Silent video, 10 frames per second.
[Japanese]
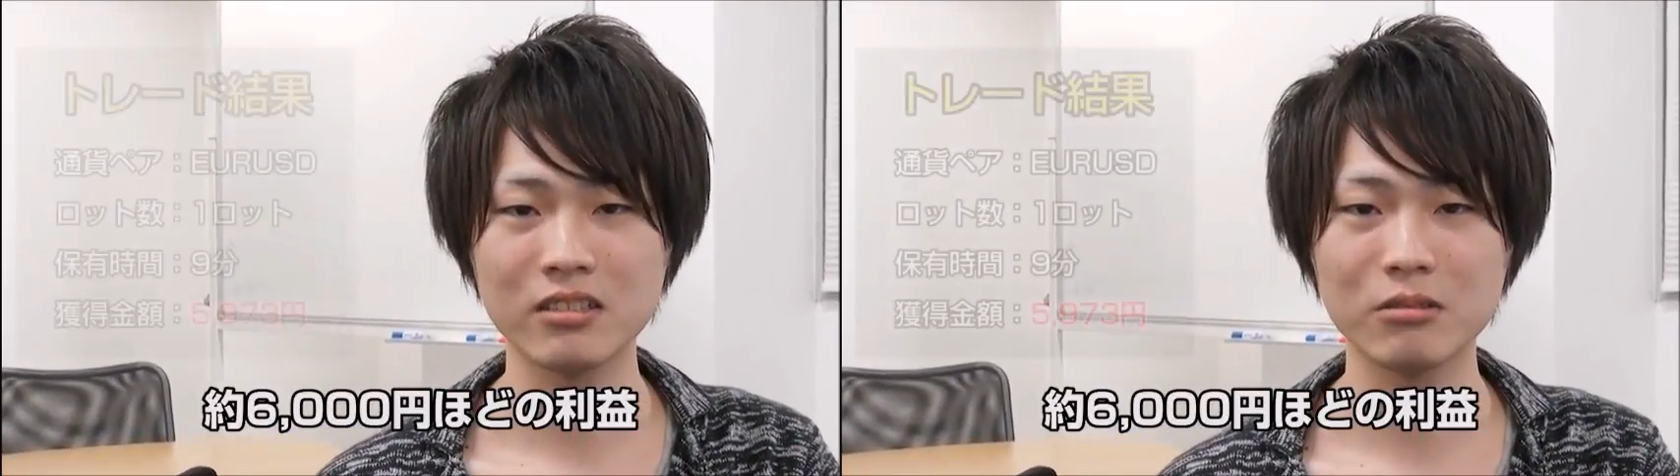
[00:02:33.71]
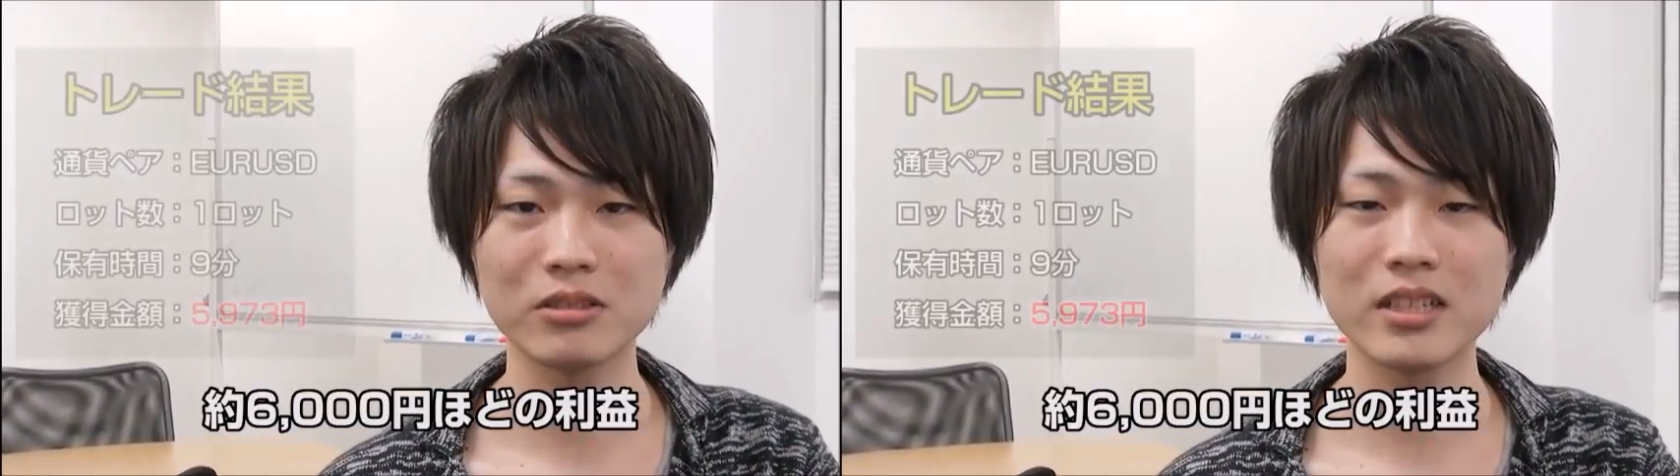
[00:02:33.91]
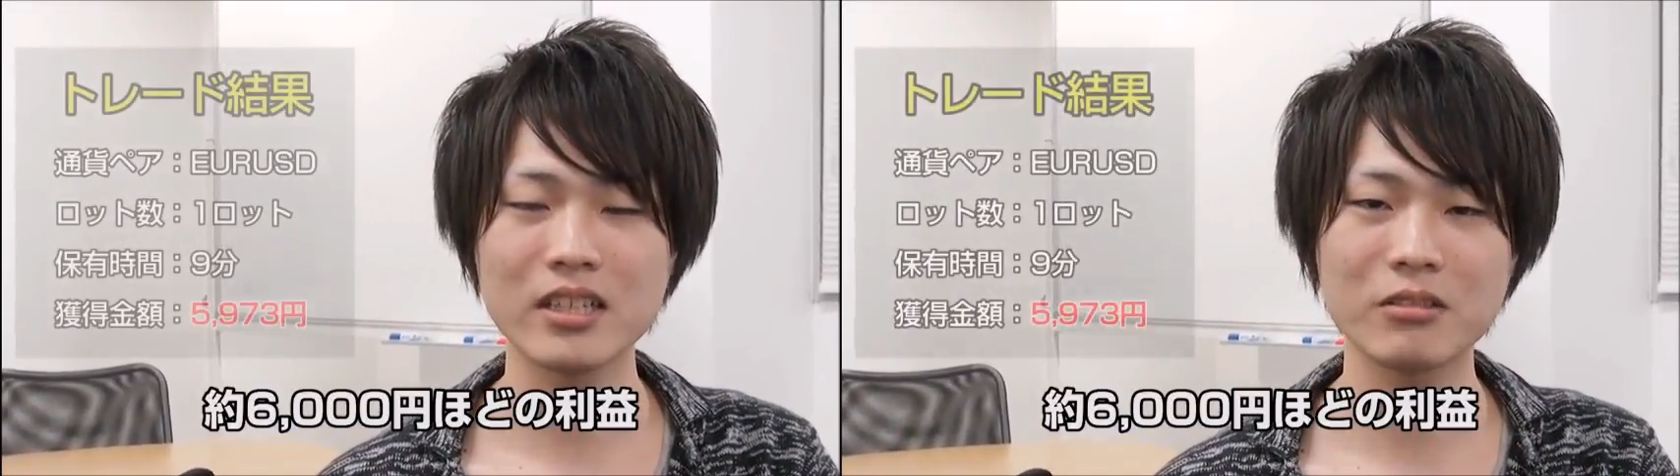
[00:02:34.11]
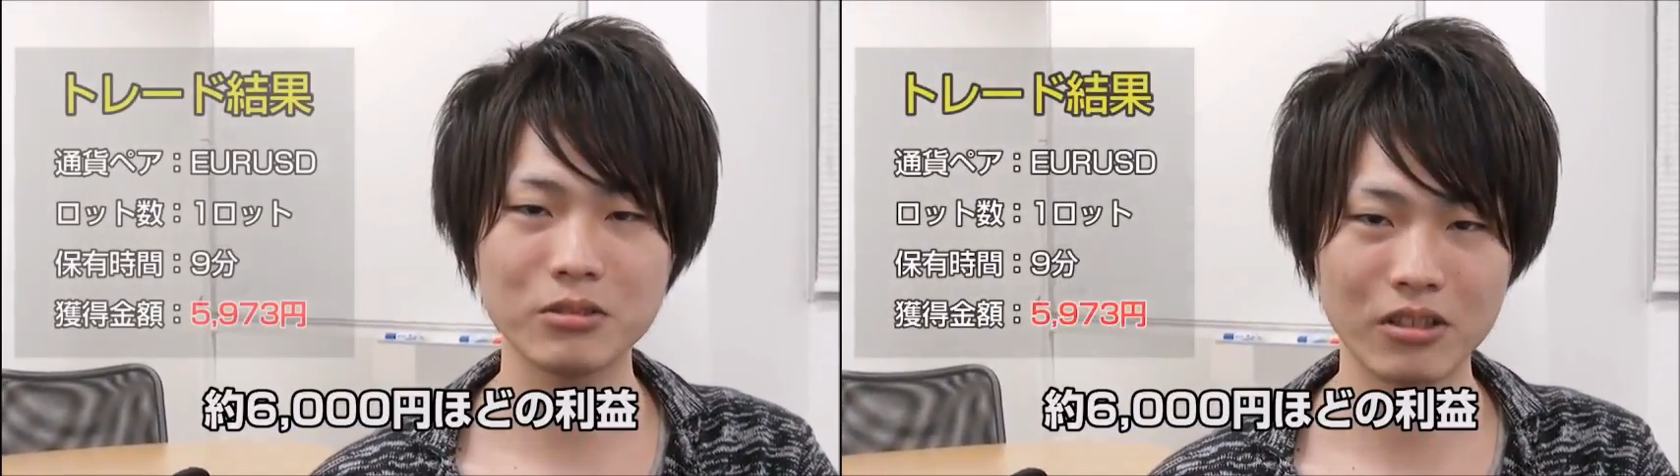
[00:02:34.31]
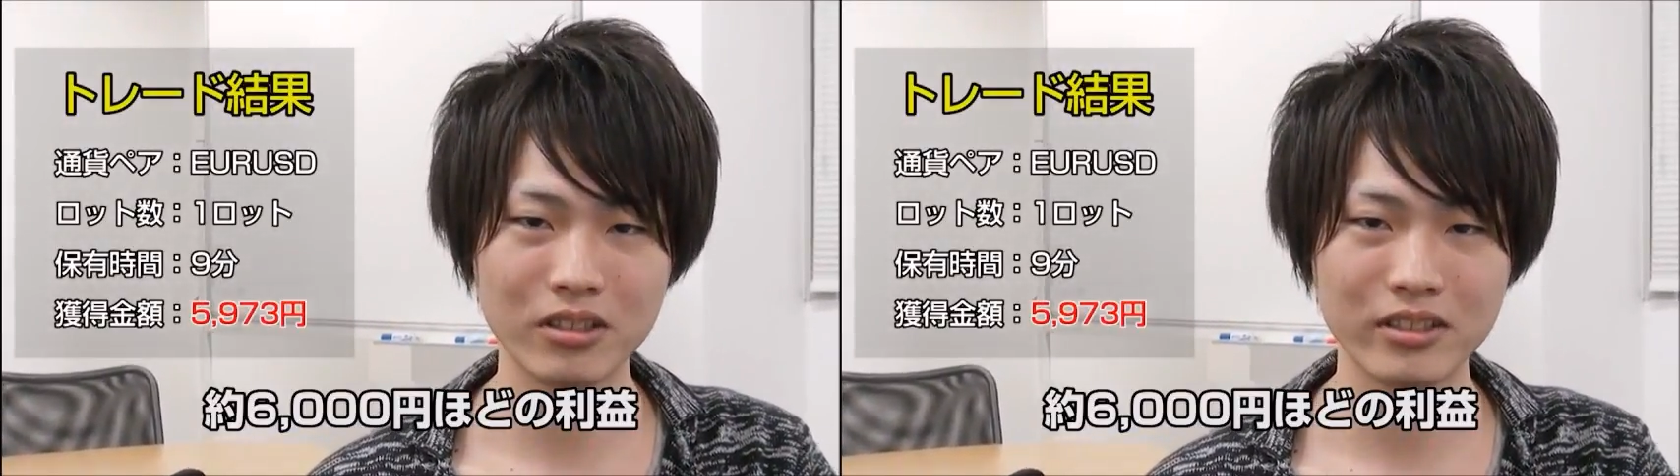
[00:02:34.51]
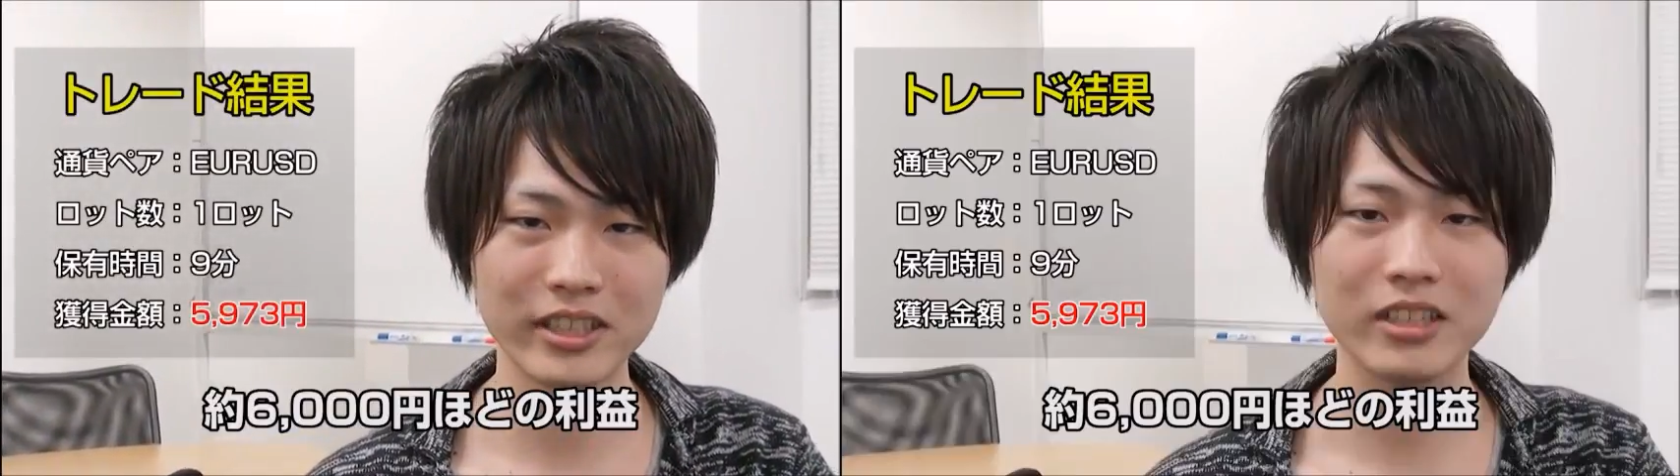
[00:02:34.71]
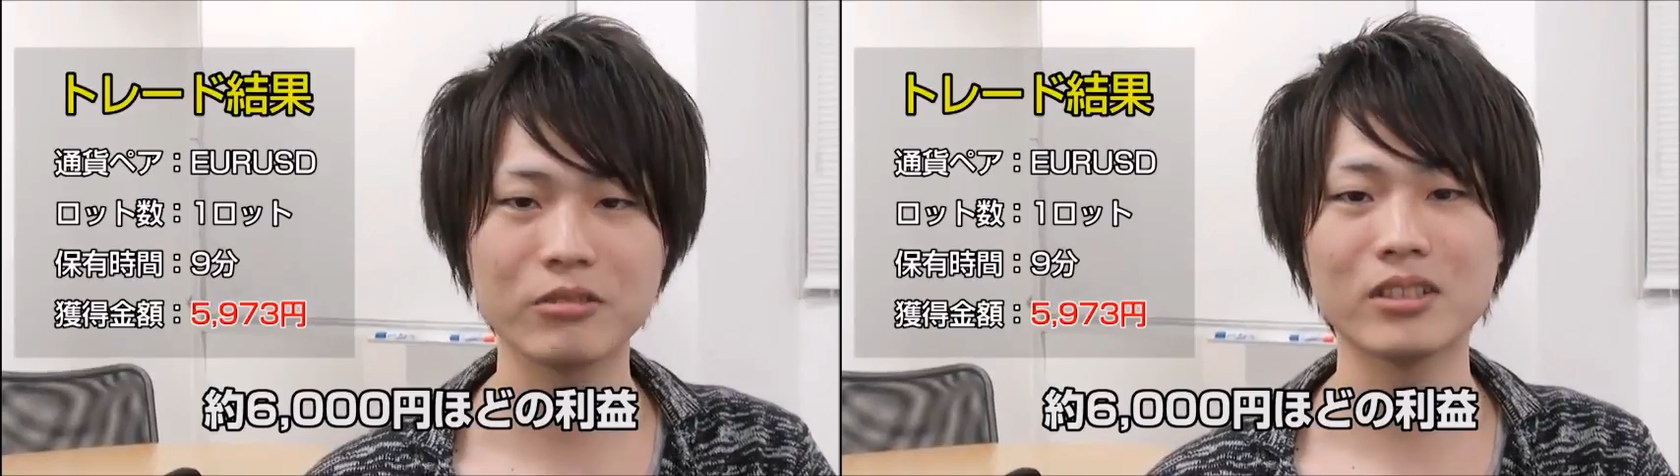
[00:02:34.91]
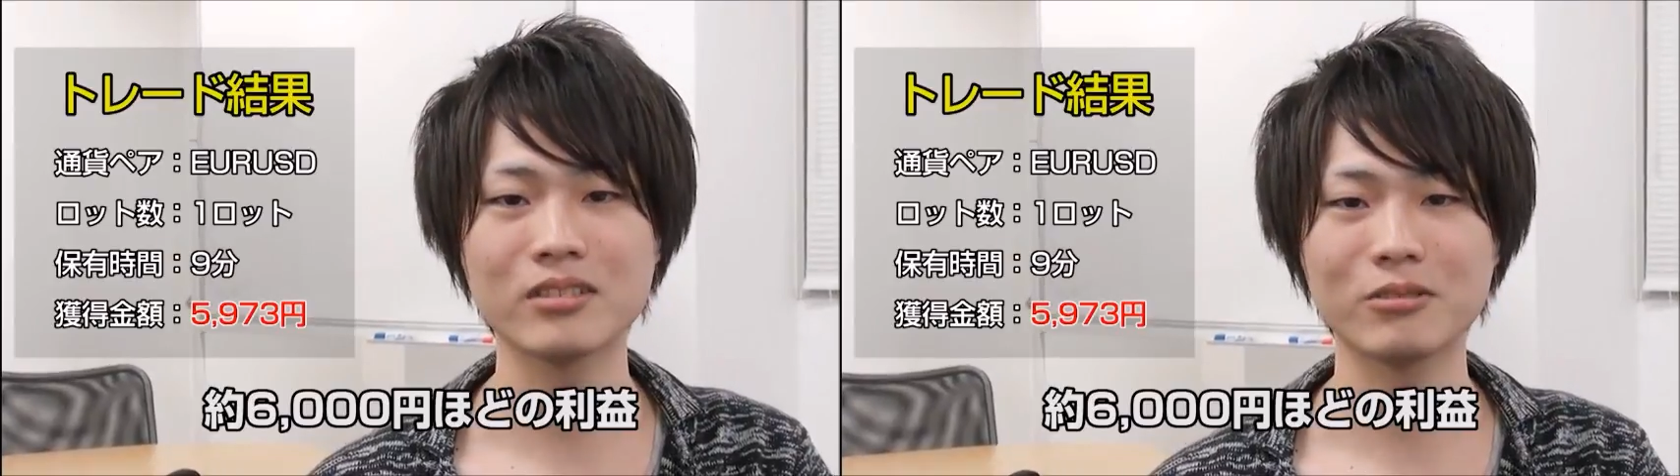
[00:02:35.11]
6000円ほど利益
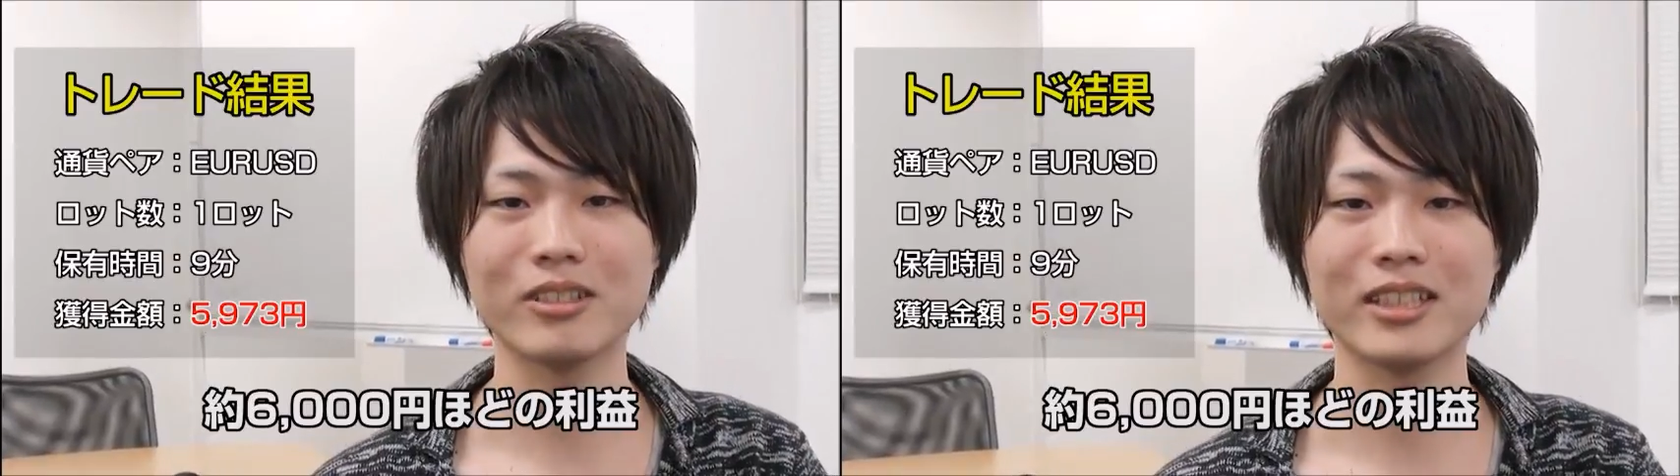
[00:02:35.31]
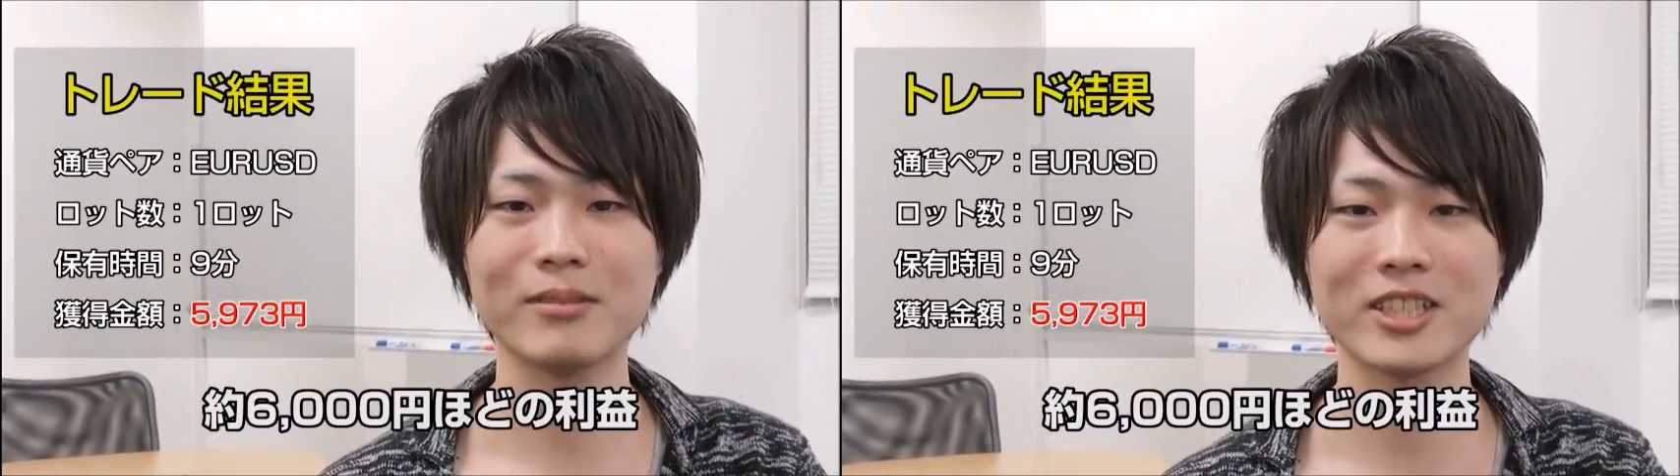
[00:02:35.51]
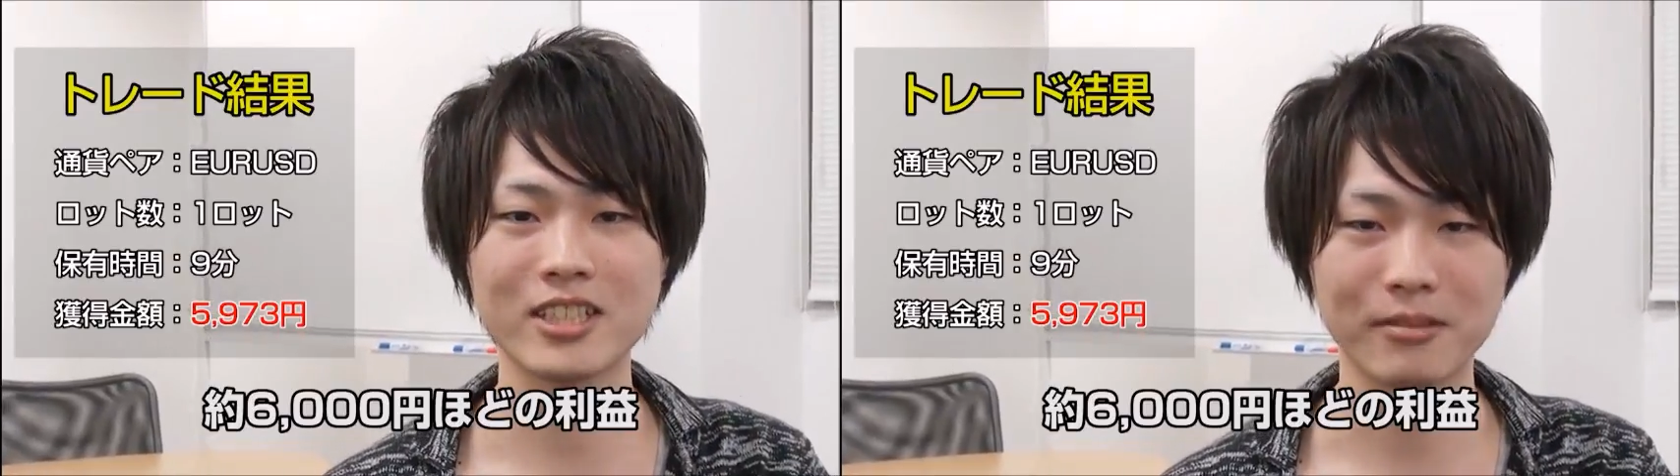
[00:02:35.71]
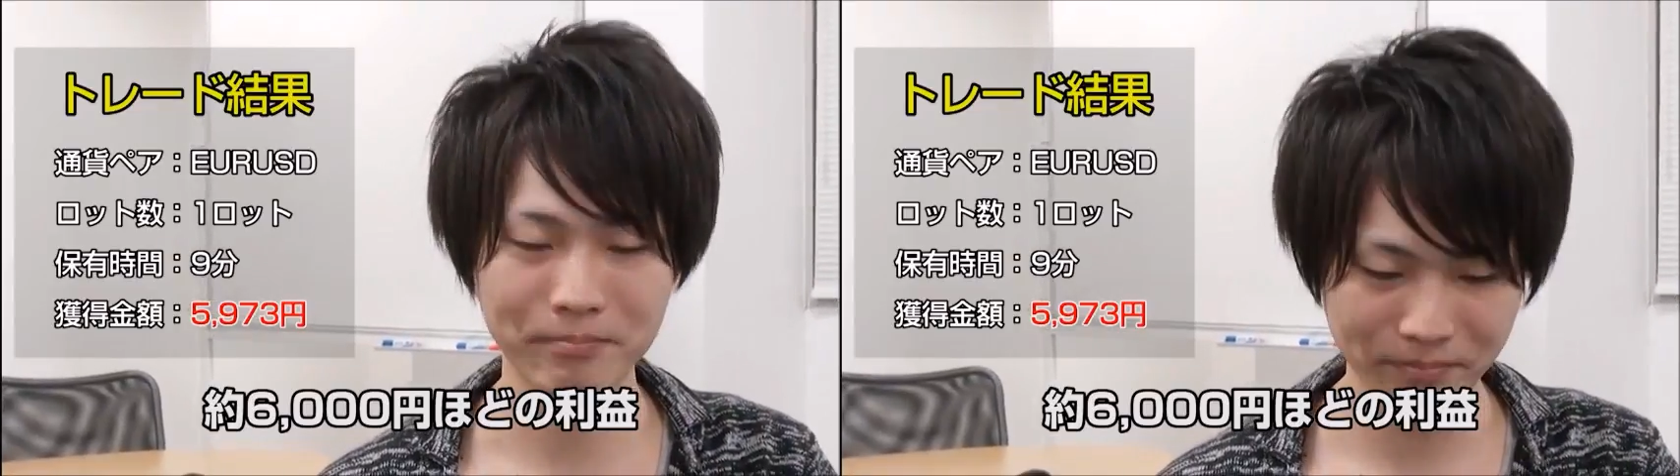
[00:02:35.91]
を出すことができました。